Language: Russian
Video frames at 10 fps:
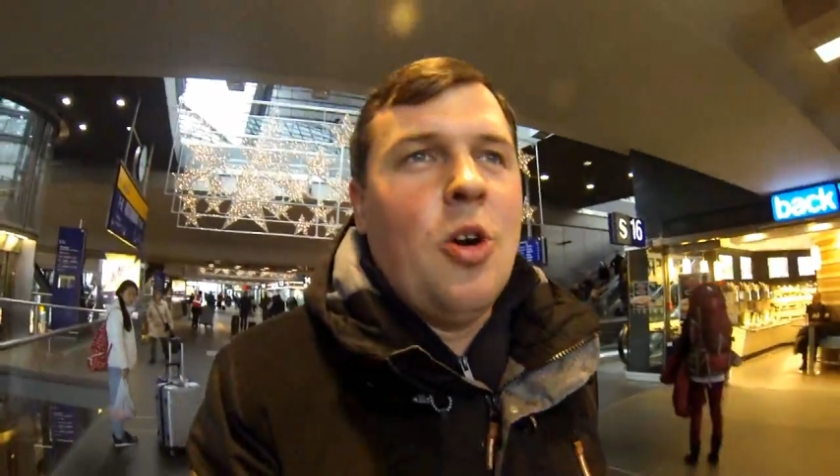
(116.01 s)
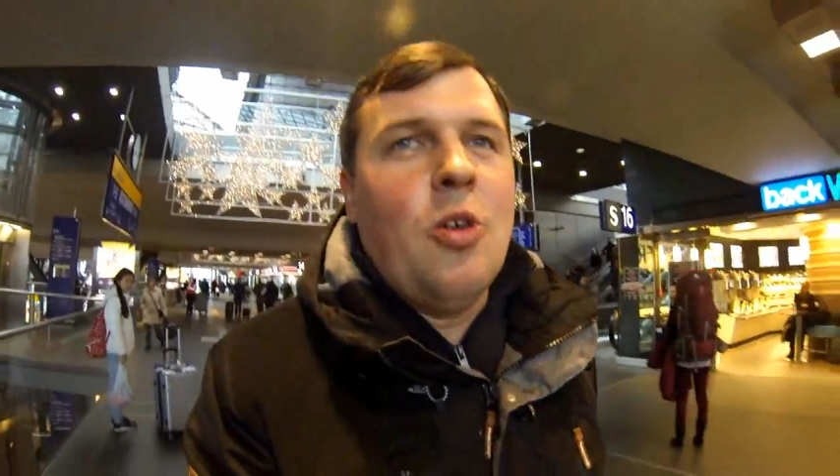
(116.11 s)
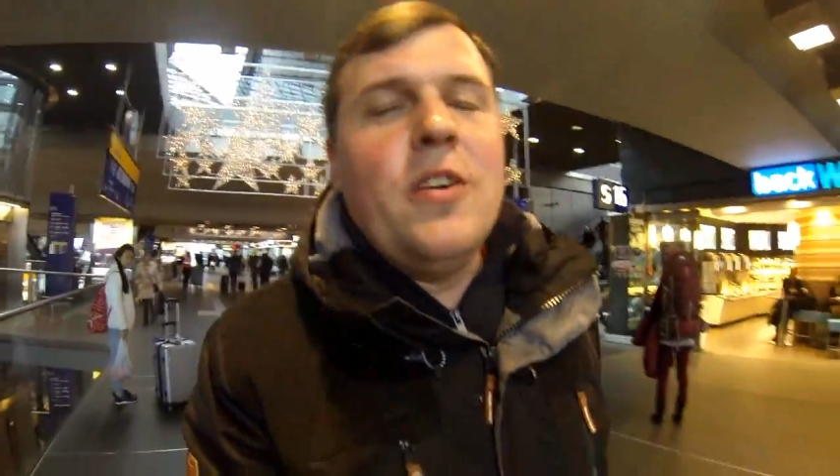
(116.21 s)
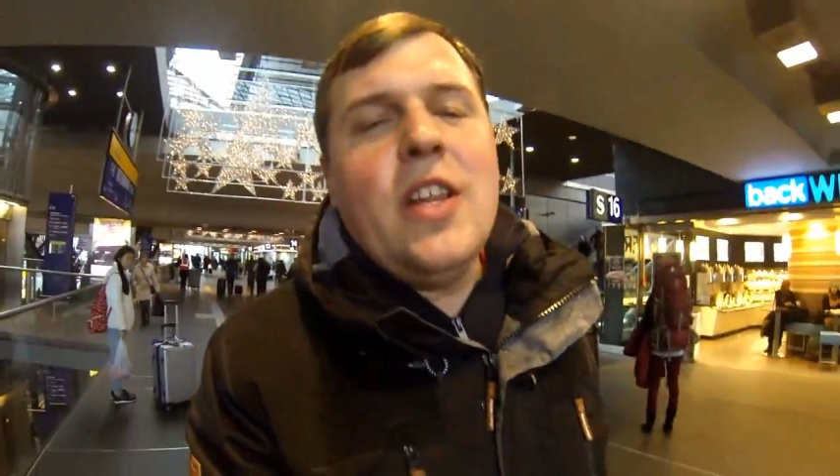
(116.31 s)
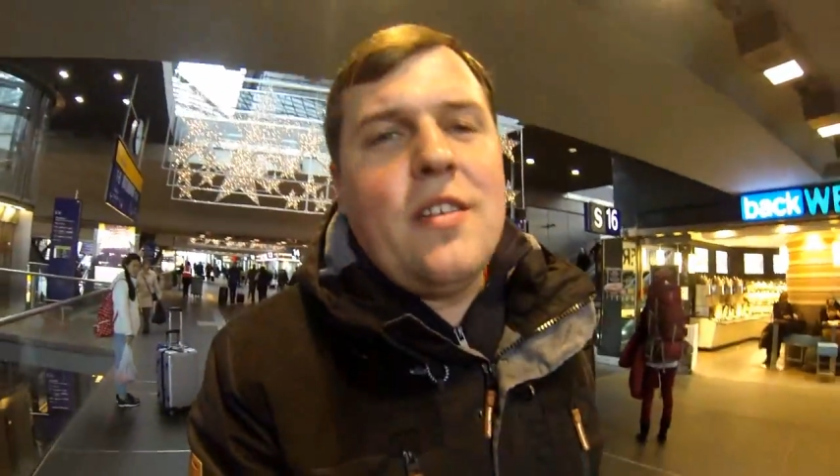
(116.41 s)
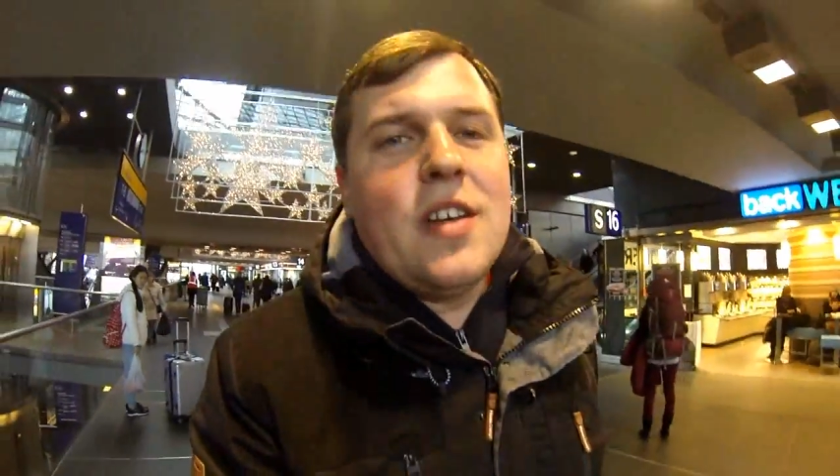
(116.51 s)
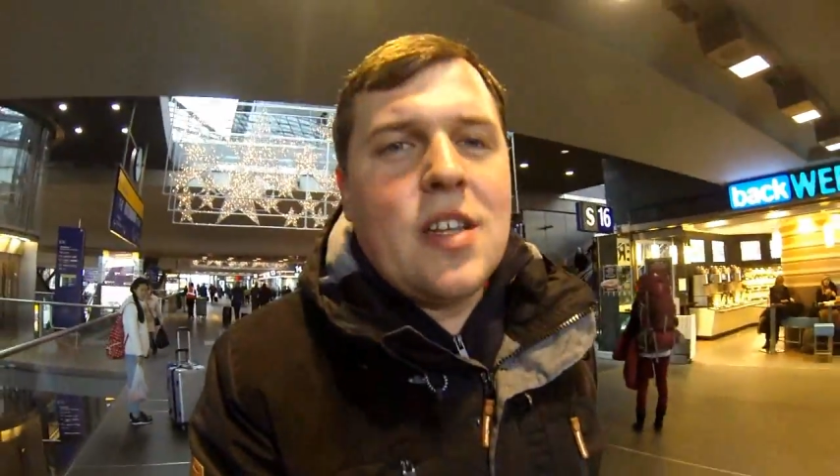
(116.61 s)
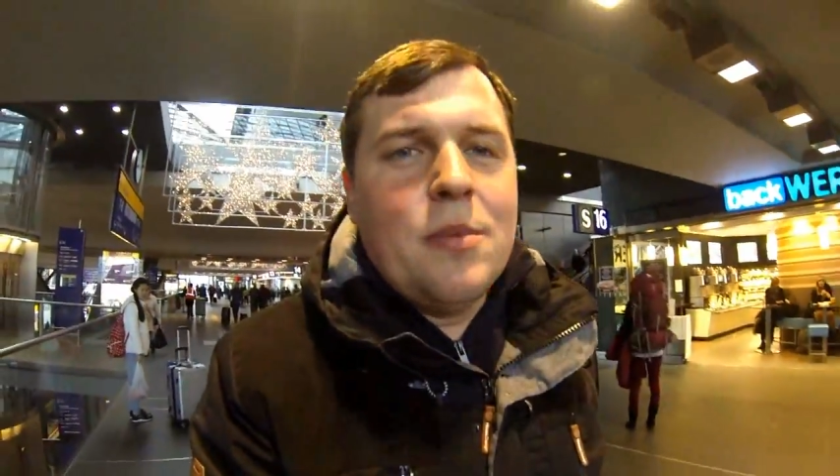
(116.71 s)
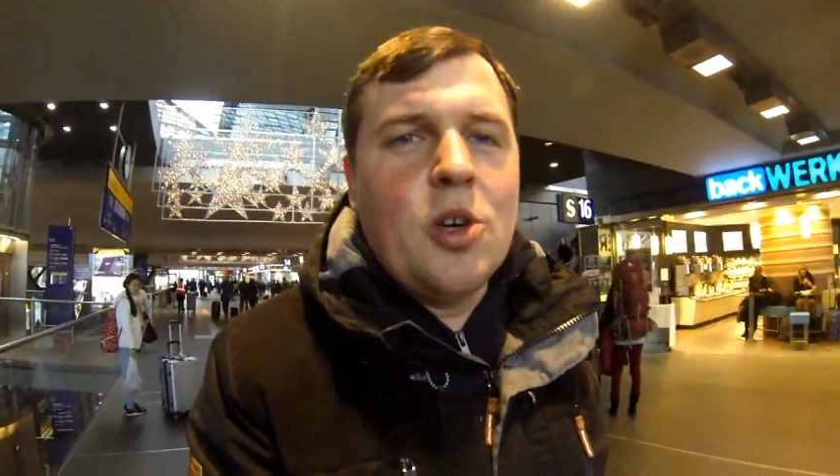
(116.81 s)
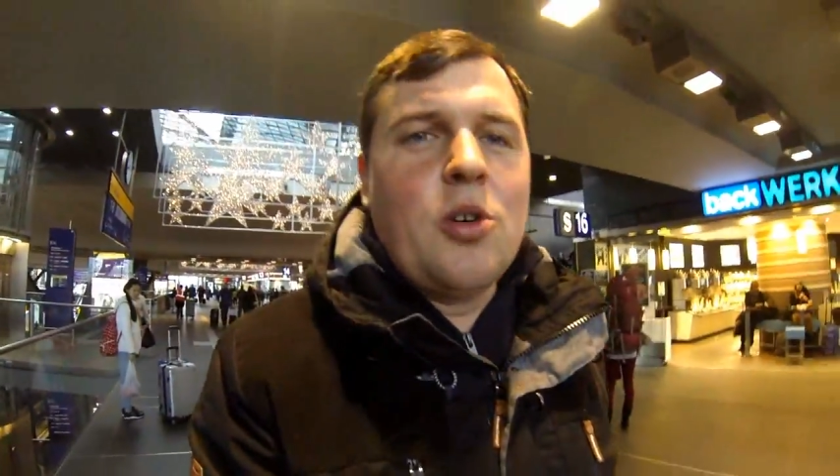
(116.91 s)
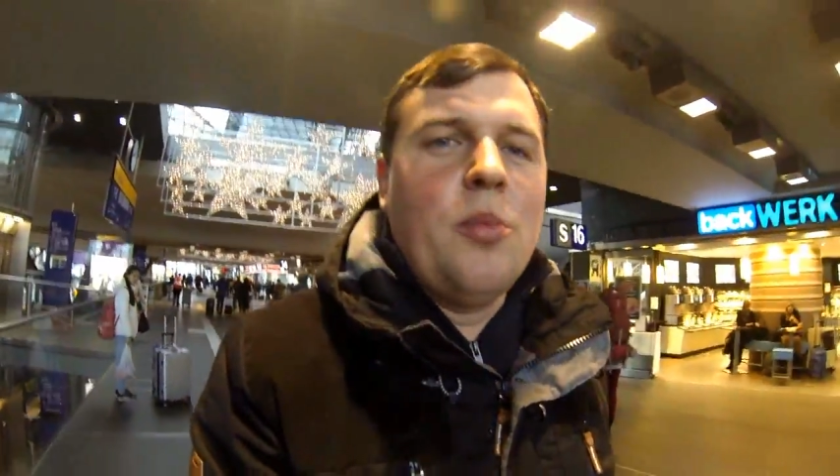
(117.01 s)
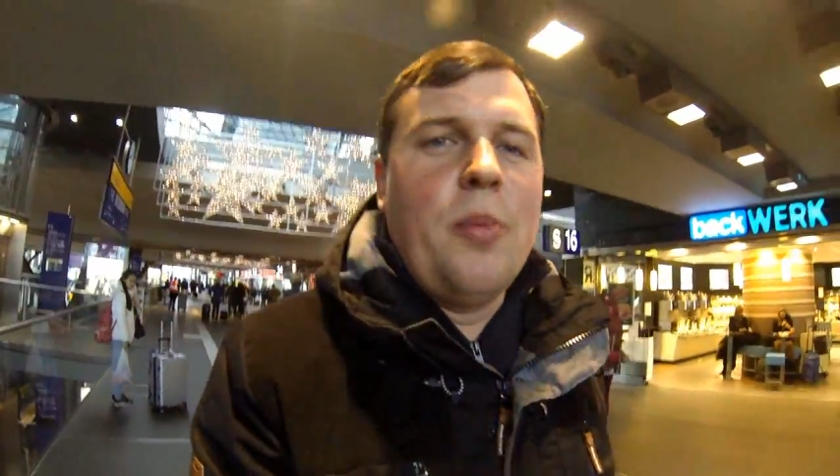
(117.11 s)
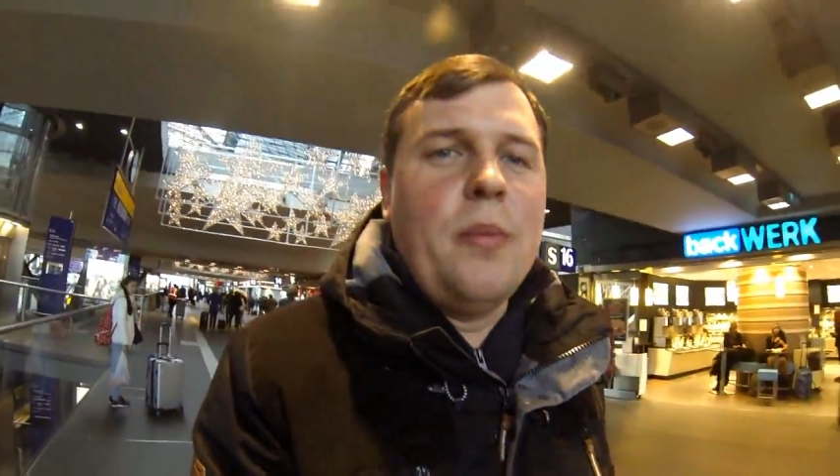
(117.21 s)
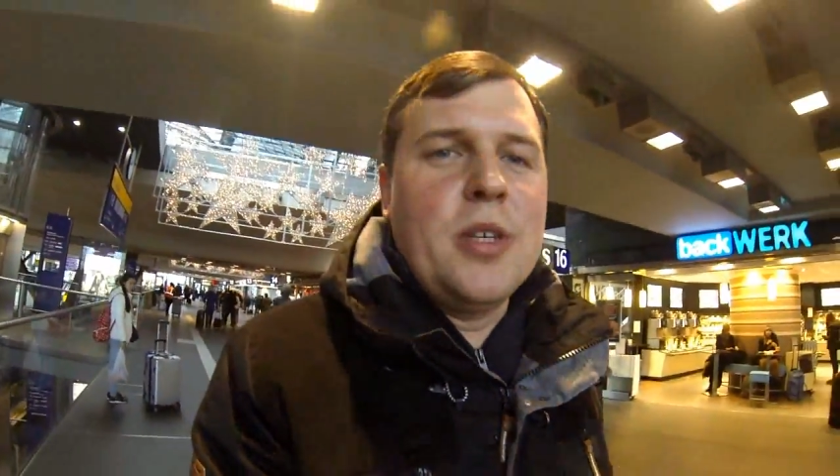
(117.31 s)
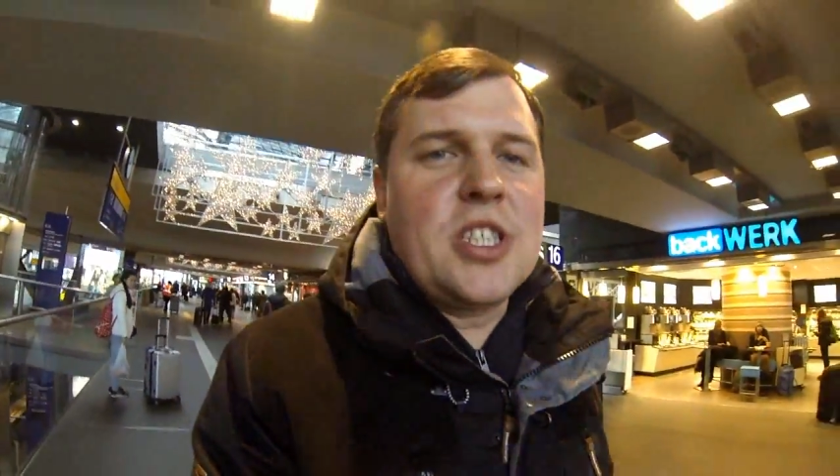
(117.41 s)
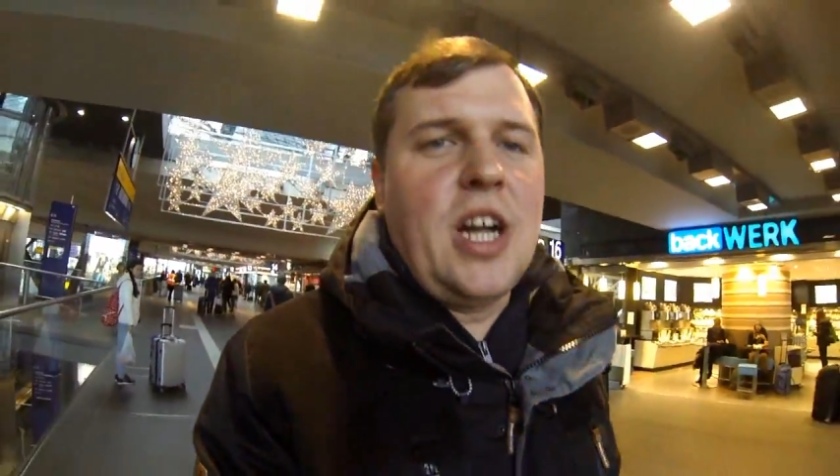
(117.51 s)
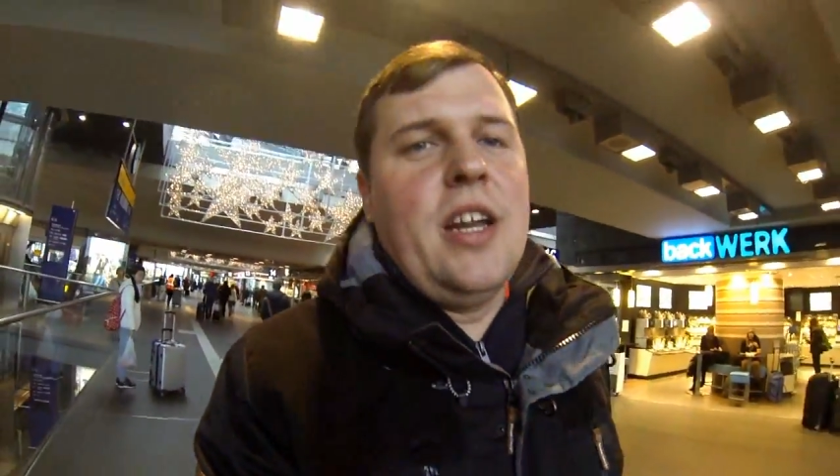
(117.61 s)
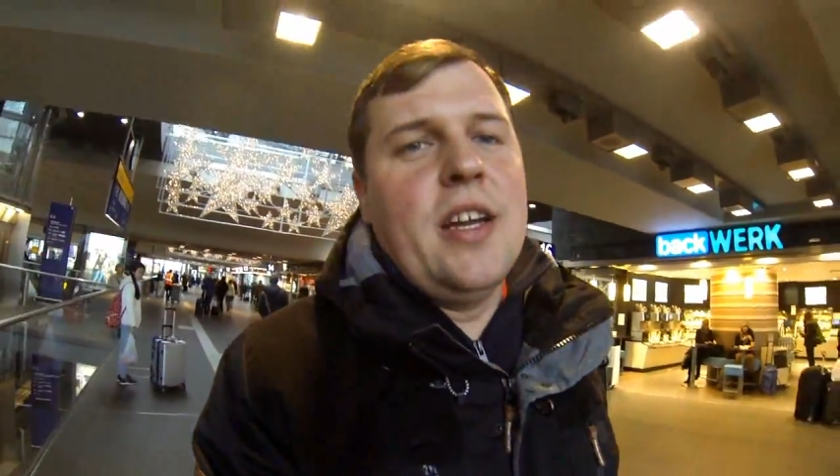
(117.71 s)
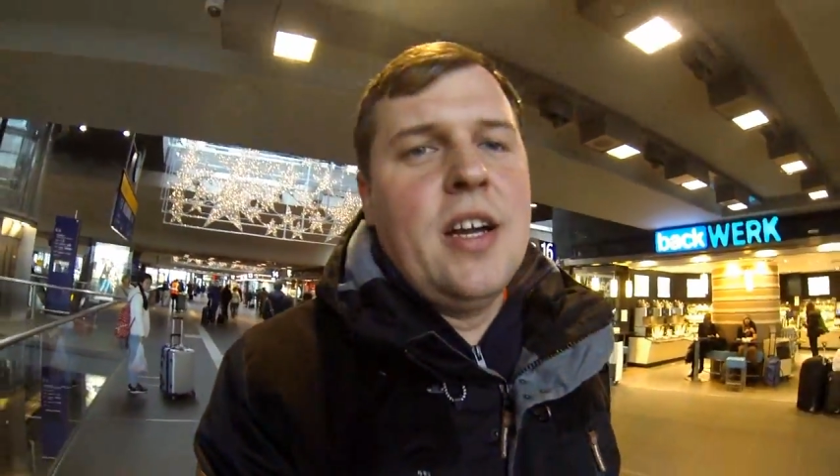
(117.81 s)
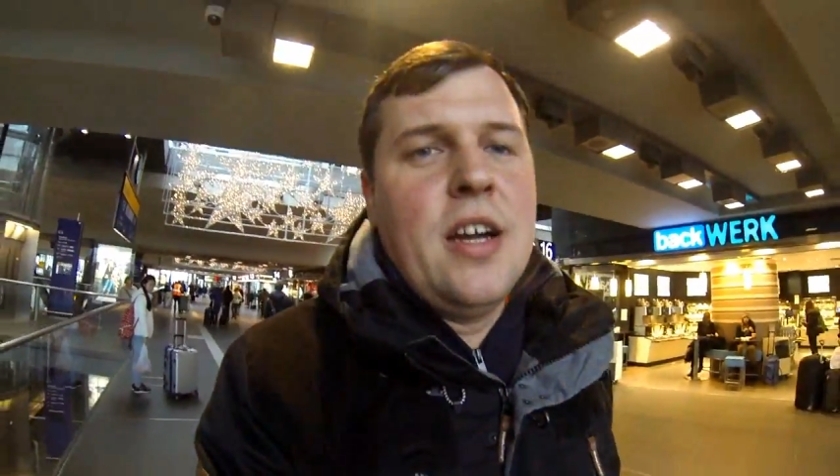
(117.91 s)
Увы, наверное, многому
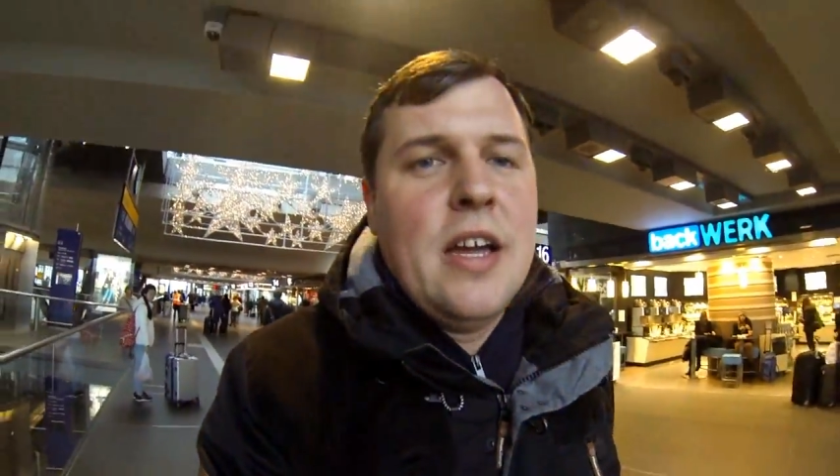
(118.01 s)
помешали